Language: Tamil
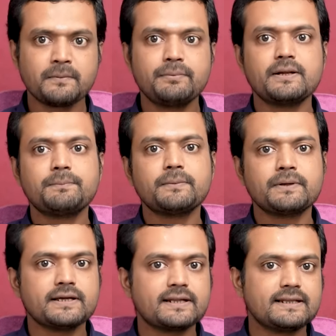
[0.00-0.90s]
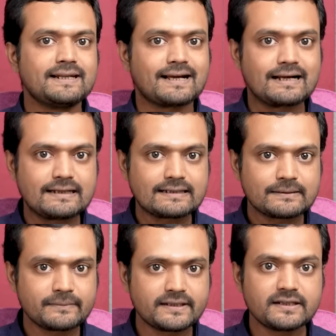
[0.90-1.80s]
பிறப்பு அப்படிங்கிறது இல்லை
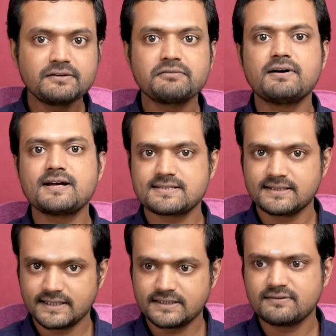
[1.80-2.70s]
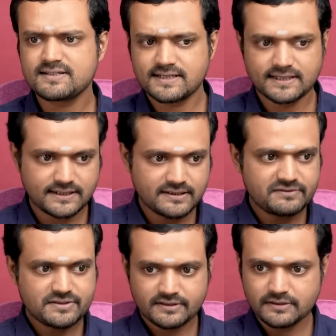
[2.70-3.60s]
காரணம் என்ன வாசனைகள் வாசனைகள்னு
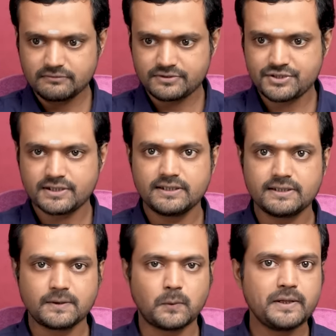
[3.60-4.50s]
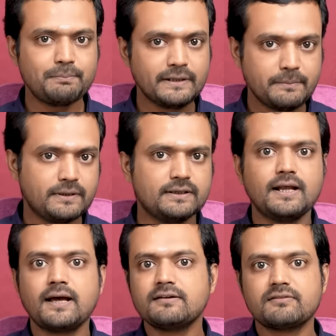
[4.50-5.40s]
இருக்க விஷயங்கள் இருக்கக்கூடிய பிடிப்புகள்
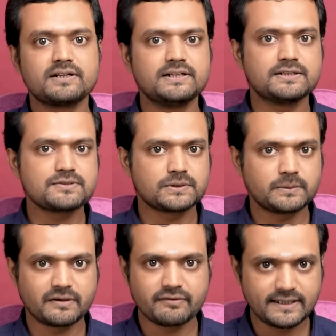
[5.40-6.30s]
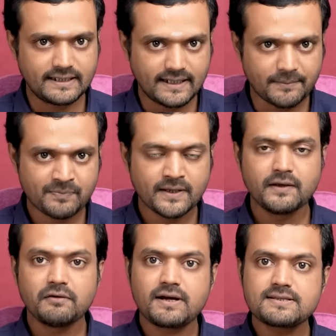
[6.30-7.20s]
அது அவர்களுக்கு சுத்தமாகவே இல்லை
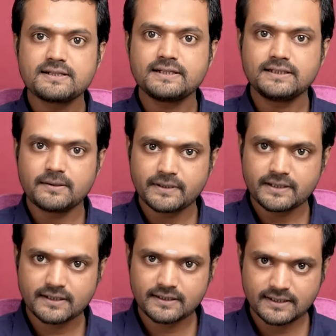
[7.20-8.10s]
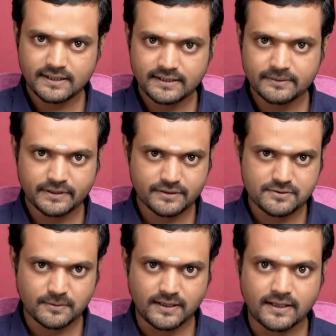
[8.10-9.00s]
வாசனைகள் அப்படிங்கிறது இல்லை அப்படின்னு
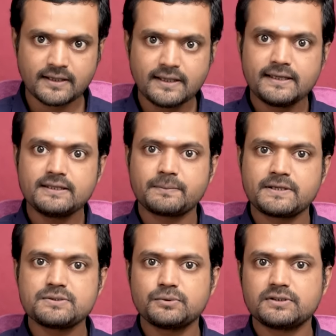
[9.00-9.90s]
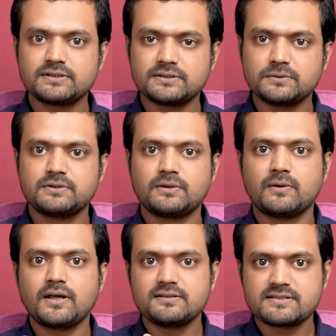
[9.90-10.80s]
சொன்னால் இந்த பஞ்சபூத
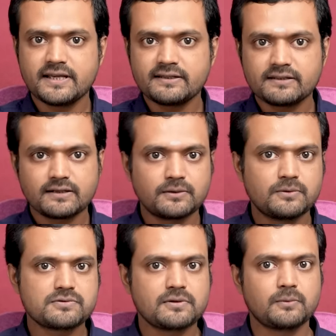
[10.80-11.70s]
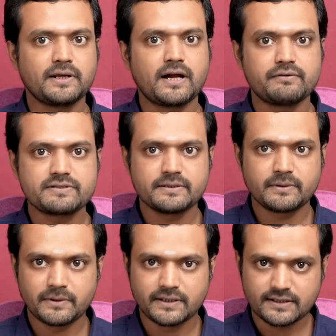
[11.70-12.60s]
தத்துவத்தினோட அது சேர்ந்துருக்கணும்னு சொல்லக்கூடிய
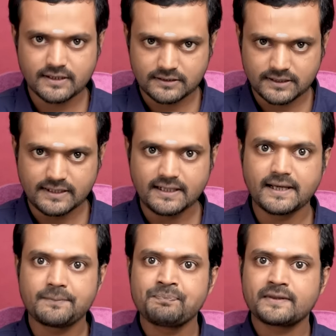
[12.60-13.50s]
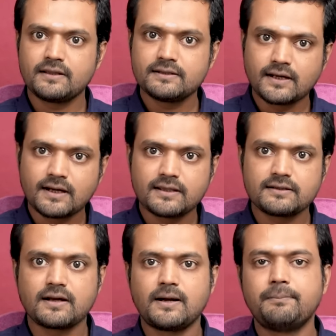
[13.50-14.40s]
அவசியம் அப்படிங்கிறது அதுக்கு இல்லை அதனால்
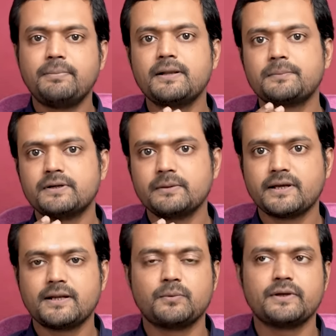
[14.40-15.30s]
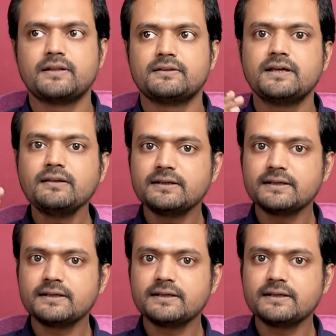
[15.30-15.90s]
அதற்கு அப்பாற்பட்டு மேலே போய் அந்த